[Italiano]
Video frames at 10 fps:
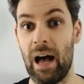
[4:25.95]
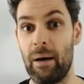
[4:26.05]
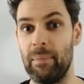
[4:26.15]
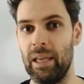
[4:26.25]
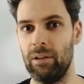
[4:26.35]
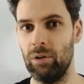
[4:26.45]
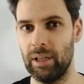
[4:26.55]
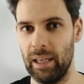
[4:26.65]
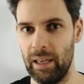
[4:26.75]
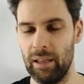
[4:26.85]
a meno
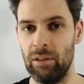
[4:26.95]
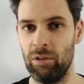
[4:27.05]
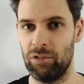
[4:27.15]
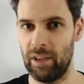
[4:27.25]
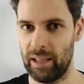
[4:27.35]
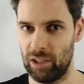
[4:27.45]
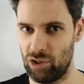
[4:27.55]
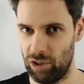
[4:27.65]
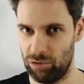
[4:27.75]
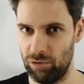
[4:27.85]
che non siate
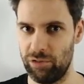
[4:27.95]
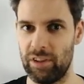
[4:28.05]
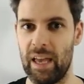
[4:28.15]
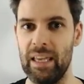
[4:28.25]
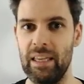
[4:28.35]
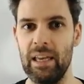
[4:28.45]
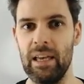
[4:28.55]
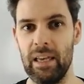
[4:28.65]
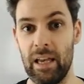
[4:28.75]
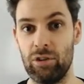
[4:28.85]
già sul 6
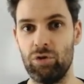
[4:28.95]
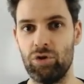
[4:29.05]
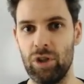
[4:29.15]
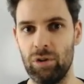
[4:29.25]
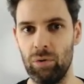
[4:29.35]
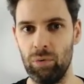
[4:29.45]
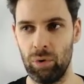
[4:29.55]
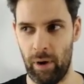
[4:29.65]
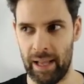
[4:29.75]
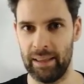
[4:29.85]
e aggiungendo
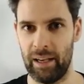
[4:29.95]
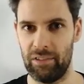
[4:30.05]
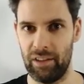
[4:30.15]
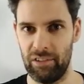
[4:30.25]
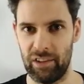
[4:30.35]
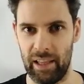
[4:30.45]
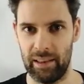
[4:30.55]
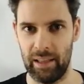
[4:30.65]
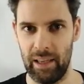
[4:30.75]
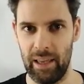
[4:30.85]
1 andreste a
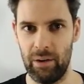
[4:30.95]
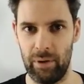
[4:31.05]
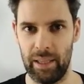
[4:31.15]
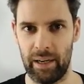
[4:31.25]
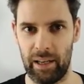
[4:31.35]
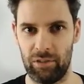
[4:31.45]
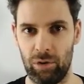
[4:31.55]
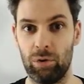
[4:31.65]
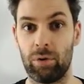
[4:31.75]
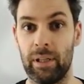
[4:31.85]
7 e quindi il
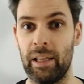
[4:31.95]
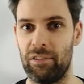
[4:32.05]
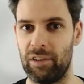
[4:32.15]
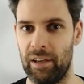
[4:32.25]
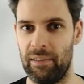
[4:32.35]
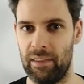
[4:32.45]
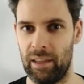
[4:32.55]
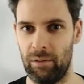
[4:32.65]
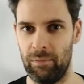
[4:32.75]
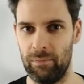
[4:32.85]
resto torna ad essere 0.